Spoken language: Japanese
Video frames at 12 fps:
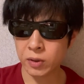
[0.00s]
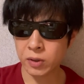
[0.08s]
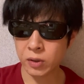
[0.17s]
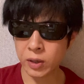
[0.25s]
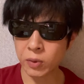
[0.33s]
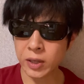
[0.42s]

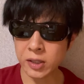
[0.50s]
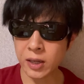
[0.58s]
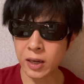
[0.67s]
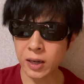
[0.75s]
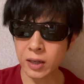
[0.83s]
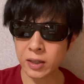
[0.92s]
それを
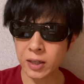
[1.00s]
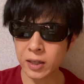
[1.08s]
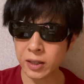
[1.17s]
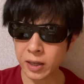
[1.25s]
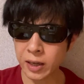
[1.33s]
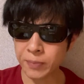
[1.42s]
リスナーから聞い
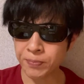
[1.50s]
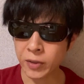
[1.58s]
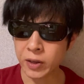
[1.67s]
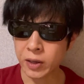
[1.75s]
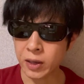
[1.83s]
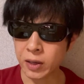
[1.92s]
て、
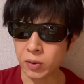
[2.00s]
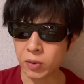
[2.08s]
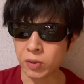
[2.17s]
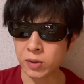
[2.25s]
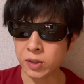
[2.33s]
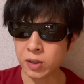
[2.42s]
あ
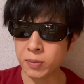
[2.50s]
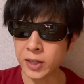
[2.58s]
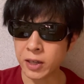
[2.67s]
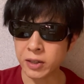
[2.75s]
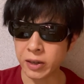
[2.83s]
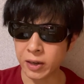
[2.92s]
の、すぐ見
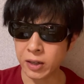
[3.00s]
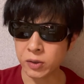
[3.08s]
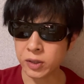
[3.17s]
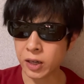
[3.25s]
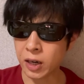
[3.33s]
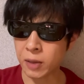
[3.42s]
たんだよね。そし
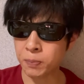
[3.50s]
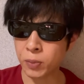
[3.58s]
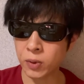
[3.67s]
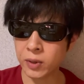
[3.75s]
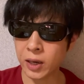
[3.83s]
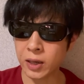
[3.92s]
たらはっぽ
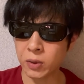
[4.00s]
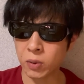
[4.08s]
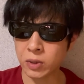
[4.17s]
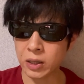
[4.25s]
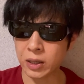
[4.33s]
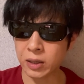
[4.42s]
んぐらい動
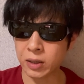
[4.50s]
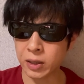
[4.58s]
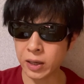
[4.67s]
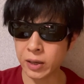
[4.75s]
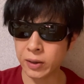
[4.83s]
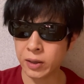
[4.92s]
画があっ
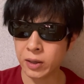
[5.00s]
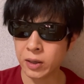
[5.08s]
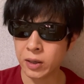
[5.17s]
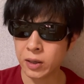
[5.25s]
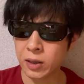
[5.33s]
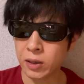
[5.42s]
て、
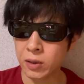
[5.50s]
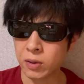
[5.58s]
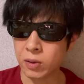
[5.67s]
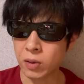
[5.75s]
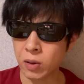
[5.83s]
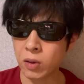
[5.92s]

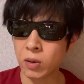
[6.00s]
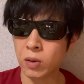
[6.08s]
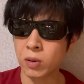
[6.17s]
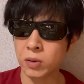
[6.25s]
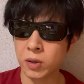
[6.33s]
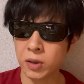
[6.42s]
あ
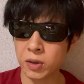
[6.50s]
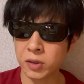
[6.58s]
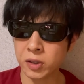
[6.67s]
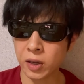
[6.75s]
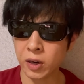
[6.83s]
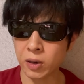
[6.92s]
あ、いい感
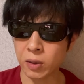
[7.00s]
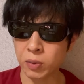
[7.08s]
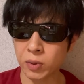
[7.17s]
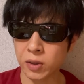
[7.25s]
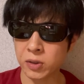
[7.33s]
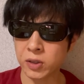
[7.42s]
じでなんか復
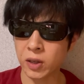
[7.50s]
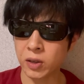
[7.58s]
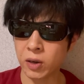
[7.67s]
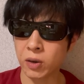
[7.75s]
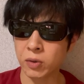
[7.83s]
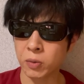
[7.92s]
活してんだ
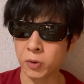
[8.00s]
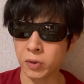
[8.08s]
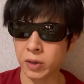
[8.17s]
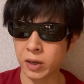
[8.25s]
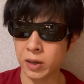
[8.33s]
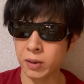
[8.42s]
なと思っ
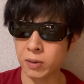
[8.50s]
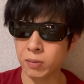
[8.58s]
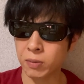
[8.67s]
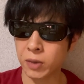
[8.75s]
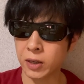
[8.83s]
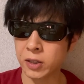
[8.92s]
て、
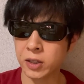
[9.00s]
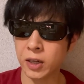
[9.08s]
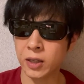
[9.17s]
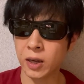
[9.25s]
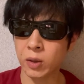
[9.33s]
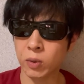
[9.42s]
話聞い
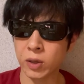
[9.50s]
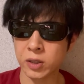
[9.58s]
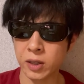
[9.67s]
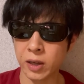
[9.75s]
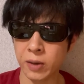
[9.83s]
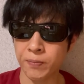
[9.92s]
たりとかし
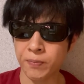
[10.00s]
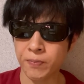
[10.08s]
て、